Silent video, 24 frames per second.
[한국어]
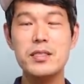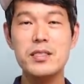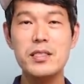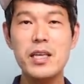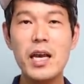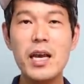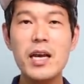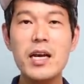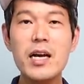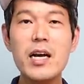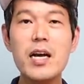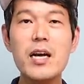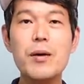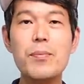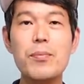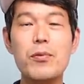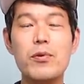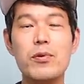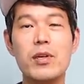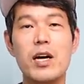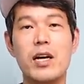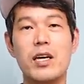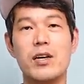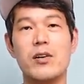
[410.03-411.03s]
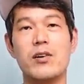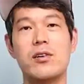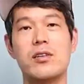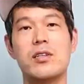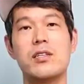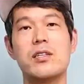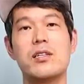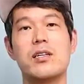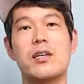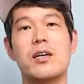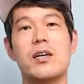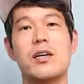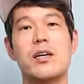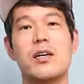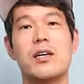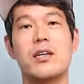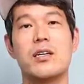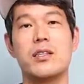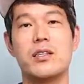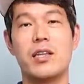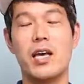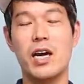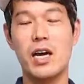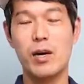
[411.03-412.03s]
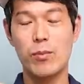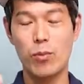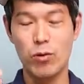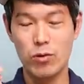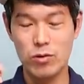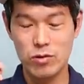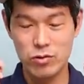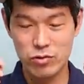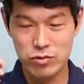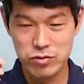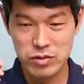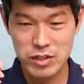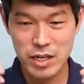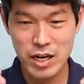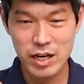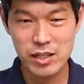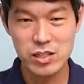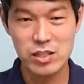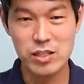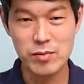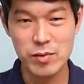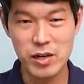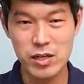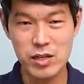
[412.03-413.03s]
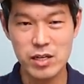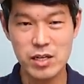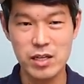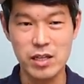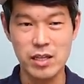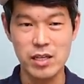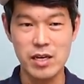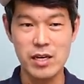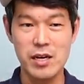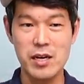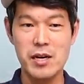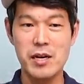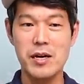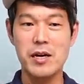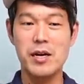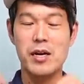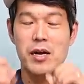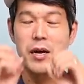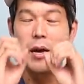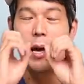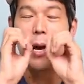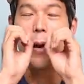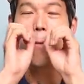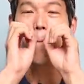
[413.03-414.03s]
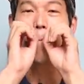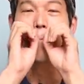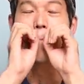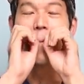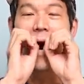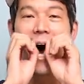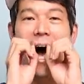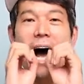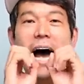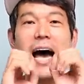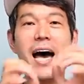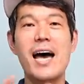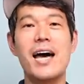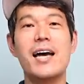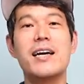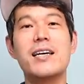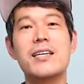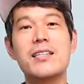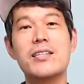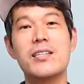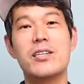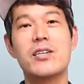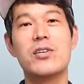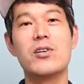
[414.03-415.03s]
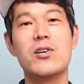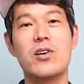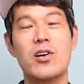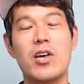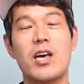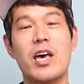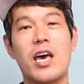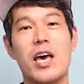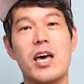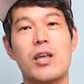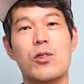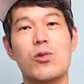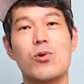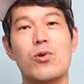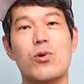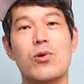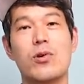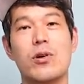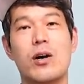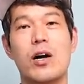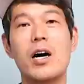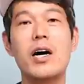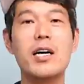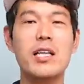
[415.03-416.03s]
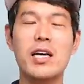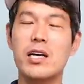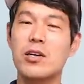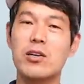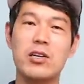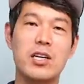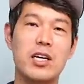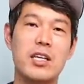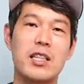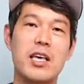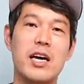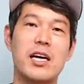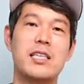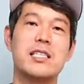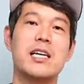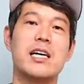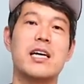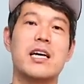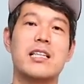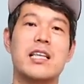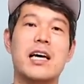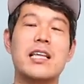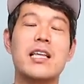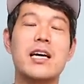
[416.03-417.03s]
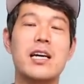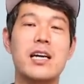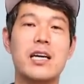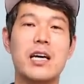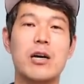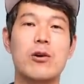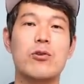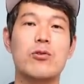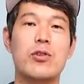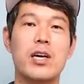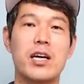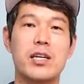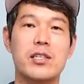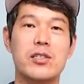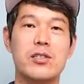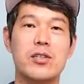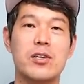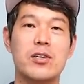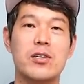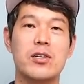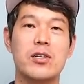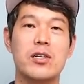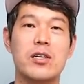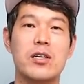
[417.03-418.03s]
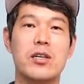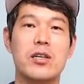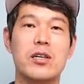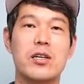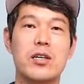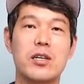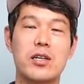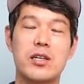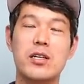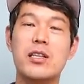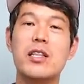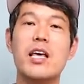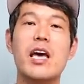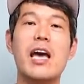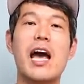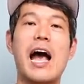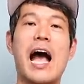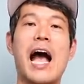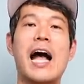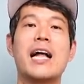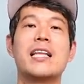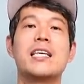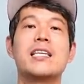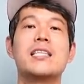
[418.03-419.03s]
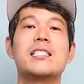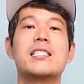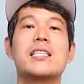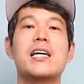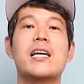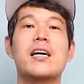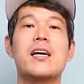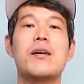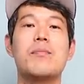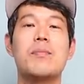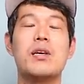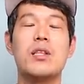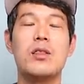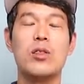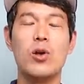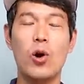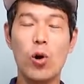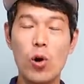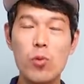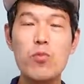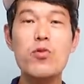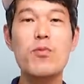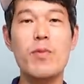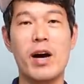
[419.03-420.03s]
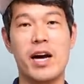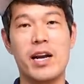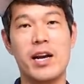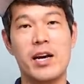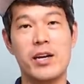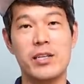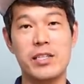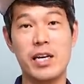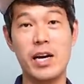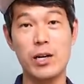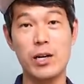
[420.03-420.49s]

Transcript: 생각보다 이거를 내가 뭐를 투자했으면은 말은 그렇게 해도 아 나 이건 기대하지 않아 다 날릴 까오돼 있어. 근데 아닌 사람이 너무 많아요.